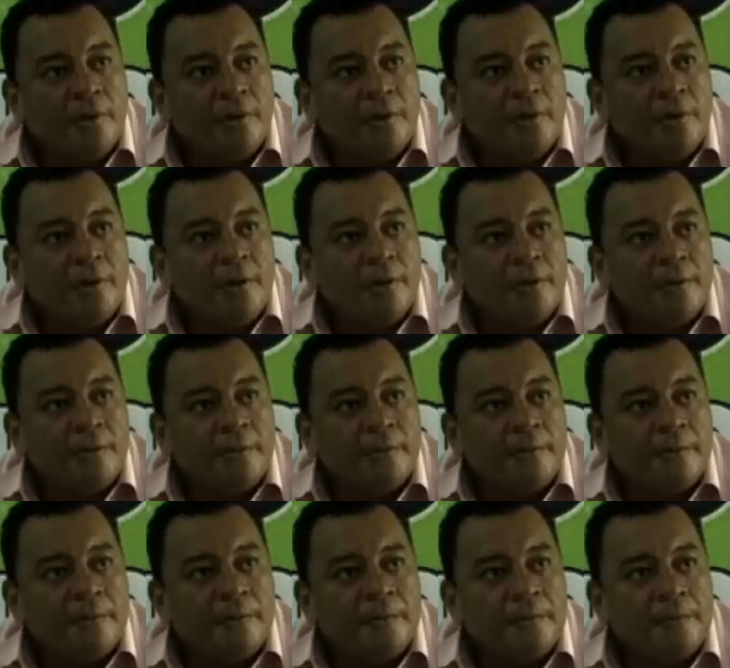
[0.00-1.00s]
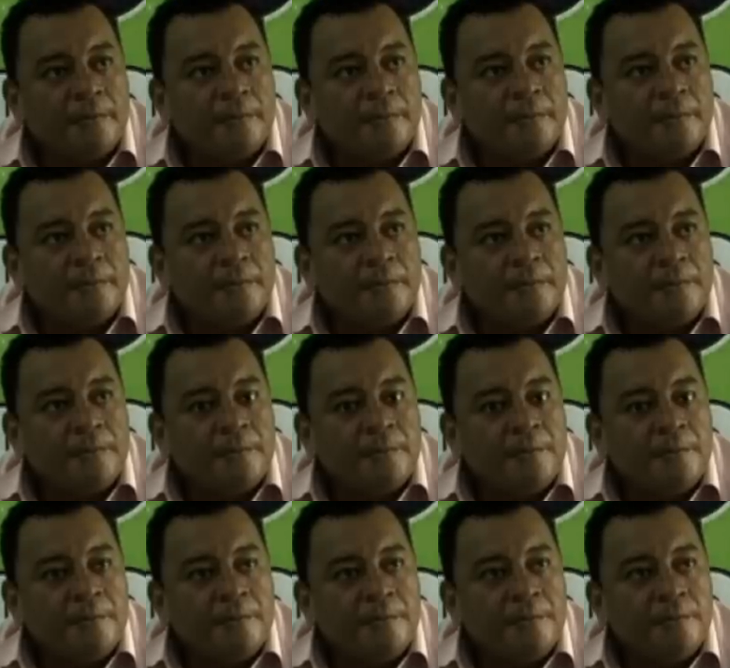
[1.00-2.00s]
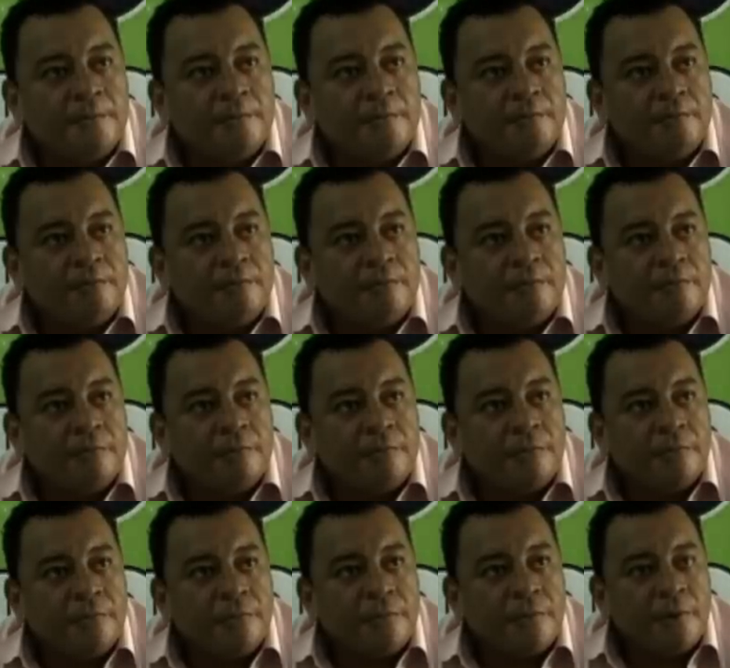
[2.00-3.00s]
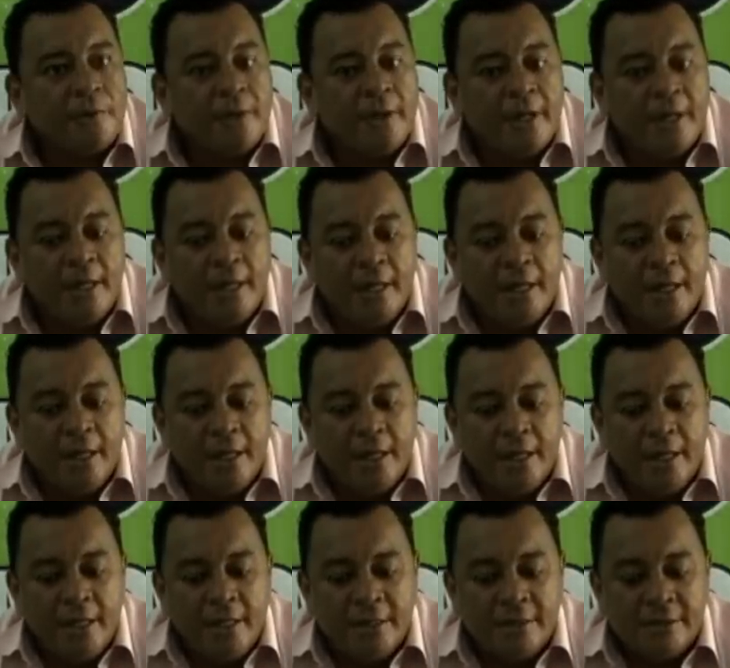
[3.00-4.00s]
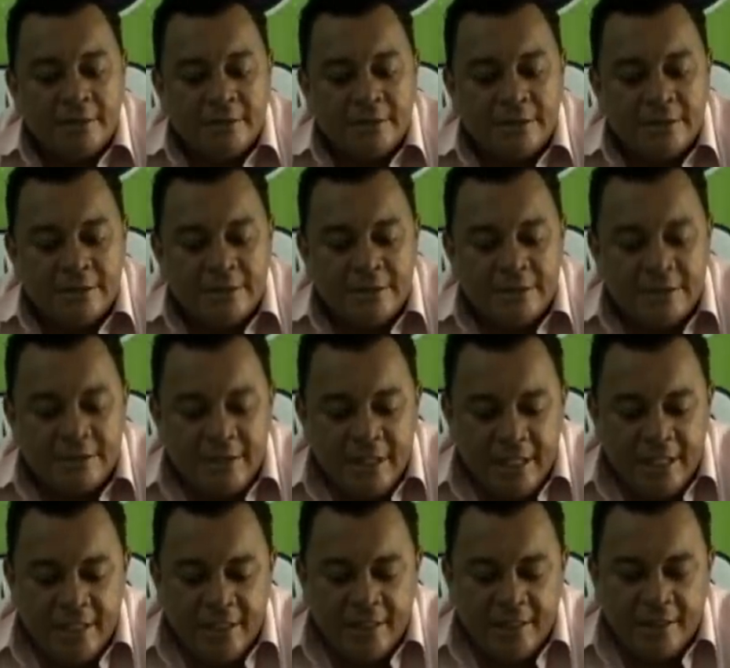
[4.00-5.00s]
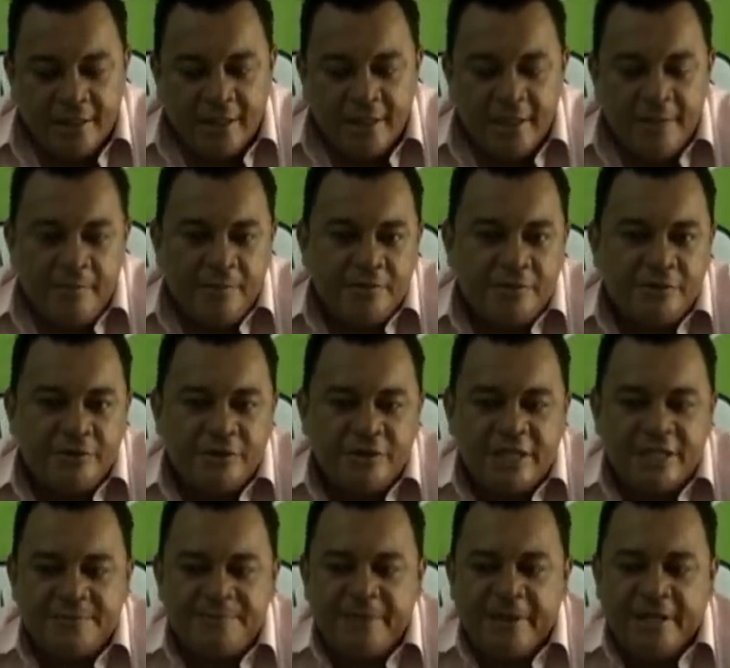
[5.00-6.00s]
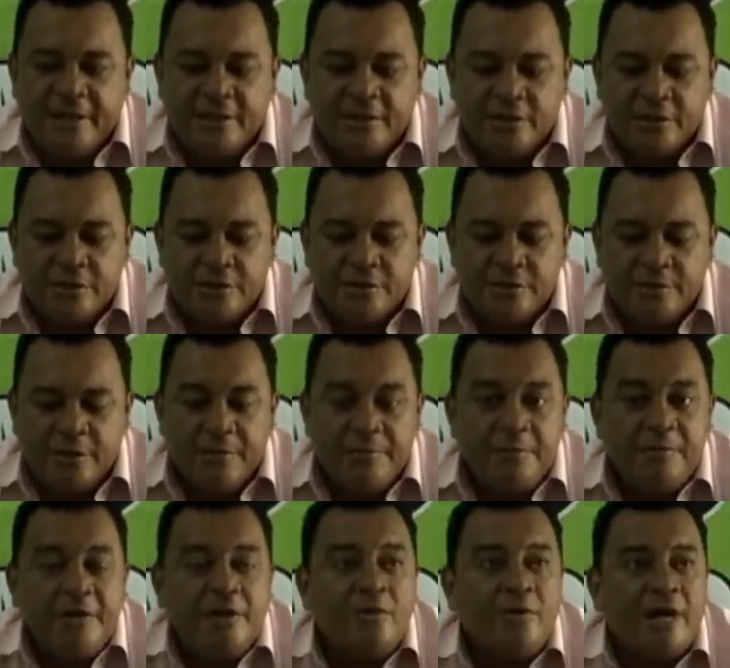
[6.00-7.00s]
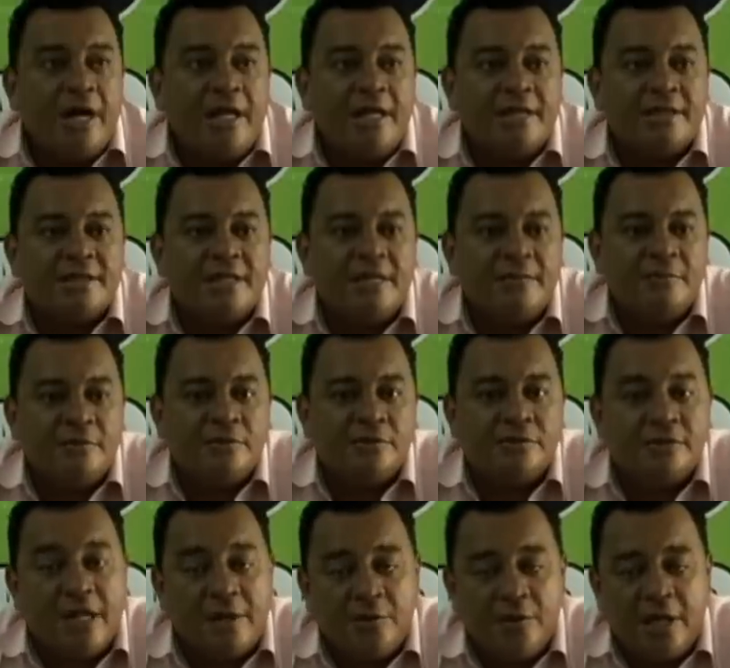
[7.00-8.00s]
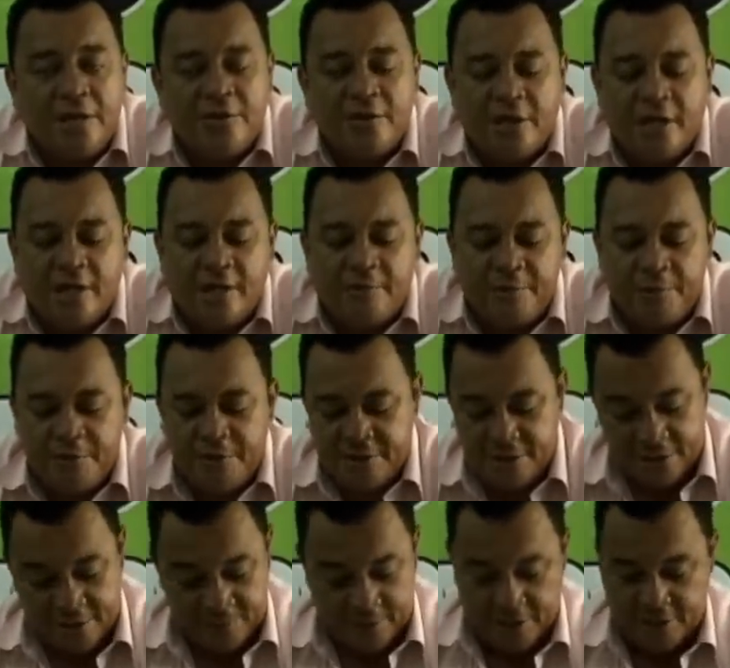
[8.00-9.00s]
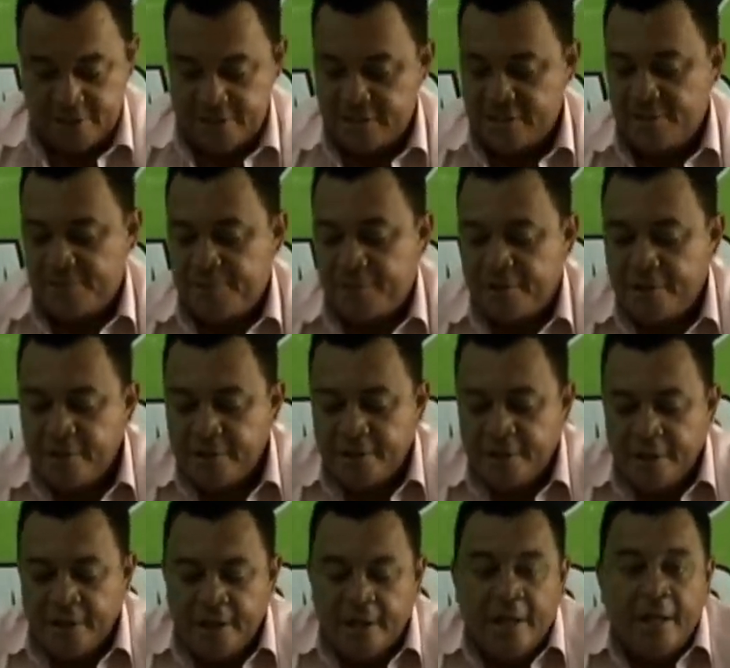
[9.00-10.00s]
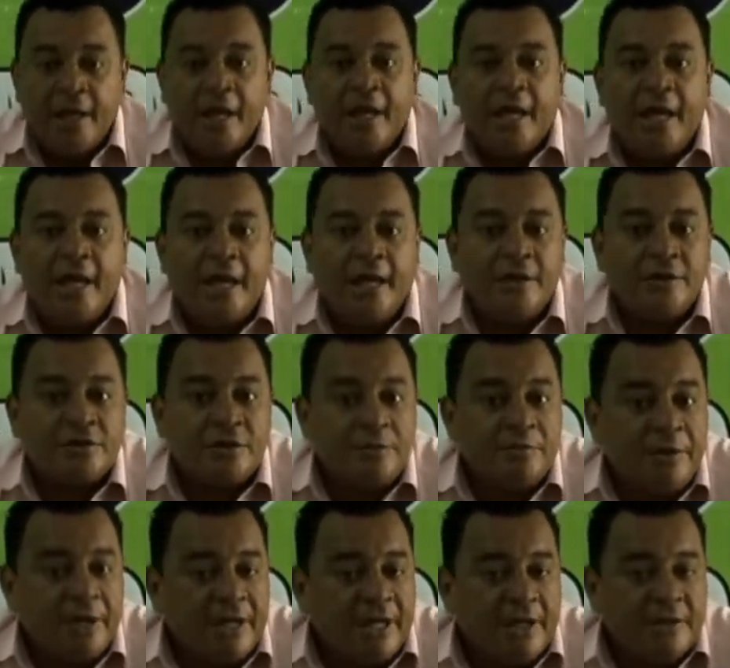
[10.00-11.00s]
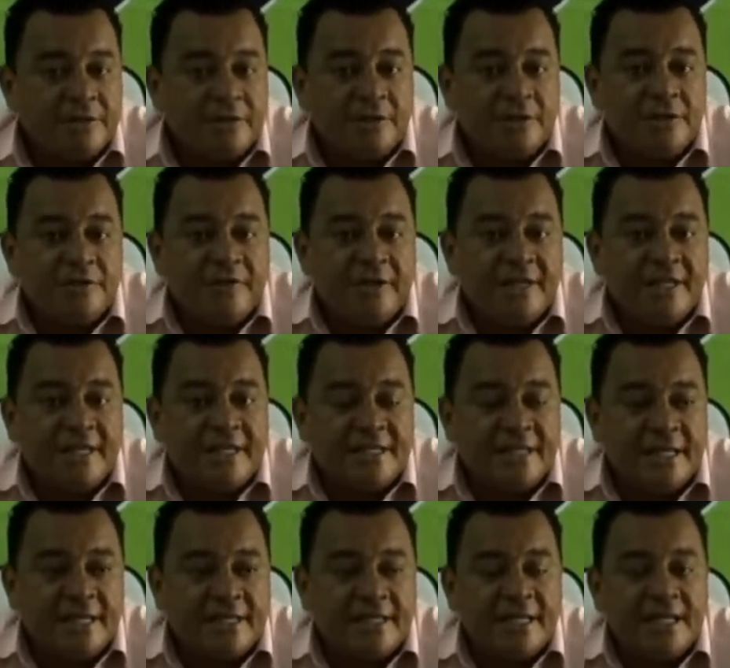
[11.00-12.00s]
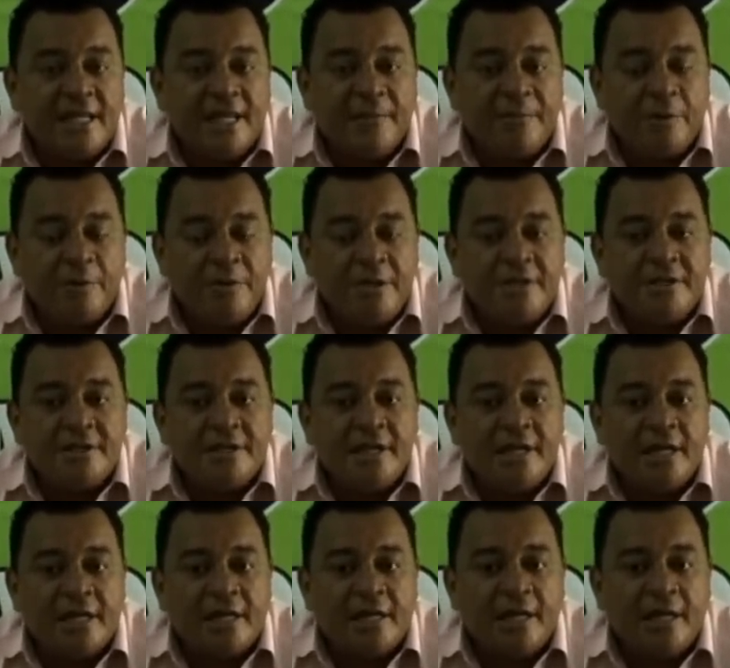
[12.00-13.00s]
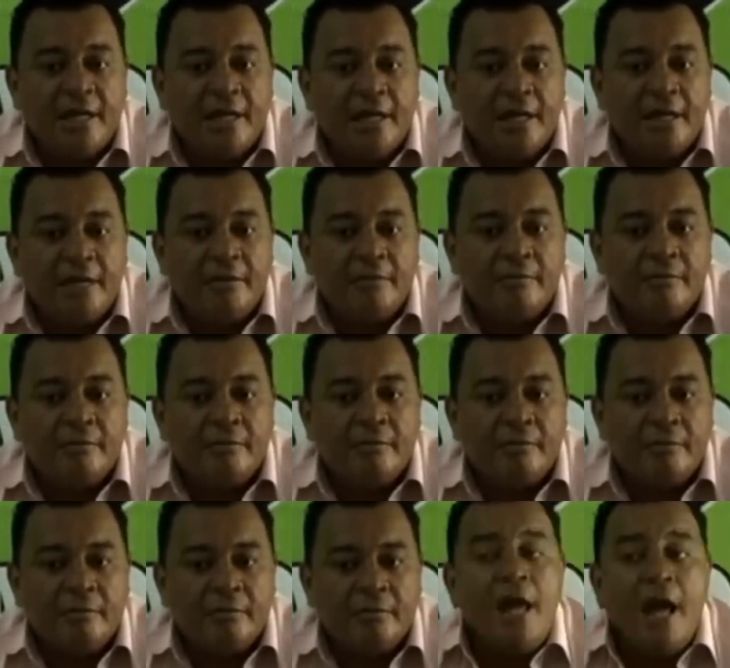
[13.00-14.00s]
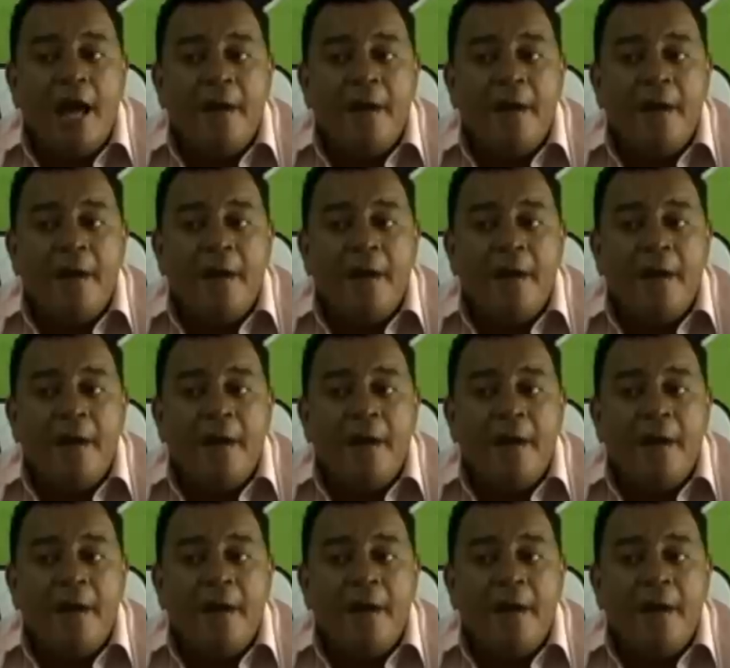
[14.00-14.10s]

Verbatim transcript: Milton Gudiño, coordinador del CRE Rafael Correa en el Cantón de Zamora, se refirió a la carta que han presentado al presidente de la República pidiendo que revise las anomalías que existen en el proyecto hidroeléctrico del Citanizagua.